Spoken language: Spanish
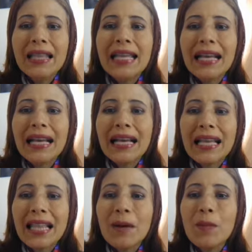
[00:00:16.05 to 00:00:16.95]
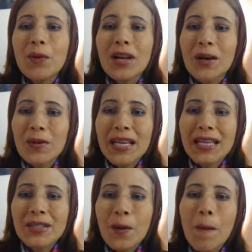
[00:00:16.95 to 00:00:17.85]
declarada por la
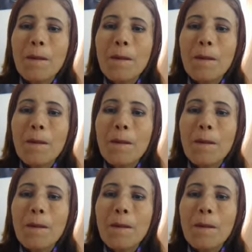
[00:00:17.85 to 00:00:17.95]
UNESCO